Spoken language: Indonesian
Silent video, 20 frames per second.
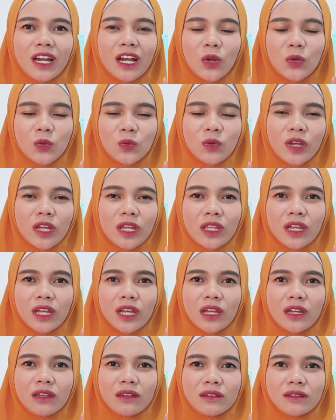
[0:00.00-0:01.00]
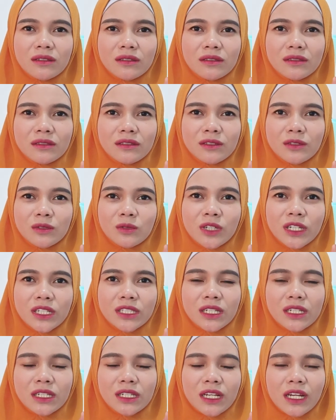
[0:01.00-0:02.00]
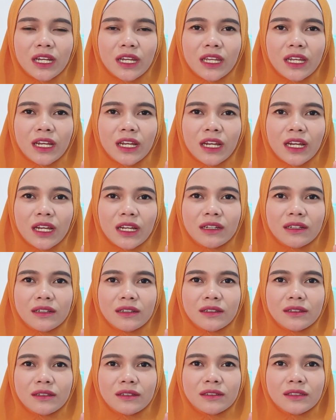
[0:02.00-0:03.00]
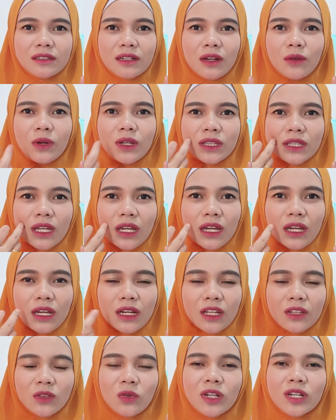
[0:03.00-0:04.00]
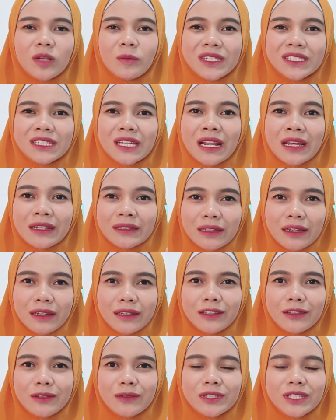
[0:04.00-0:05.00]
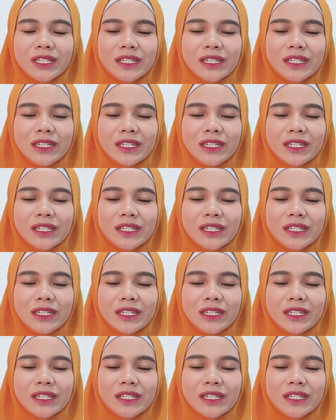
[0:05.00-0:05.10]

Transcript: aku tuh kayaknya suka jadi kayak uh, jerawatan atau ada masalahnya gitu.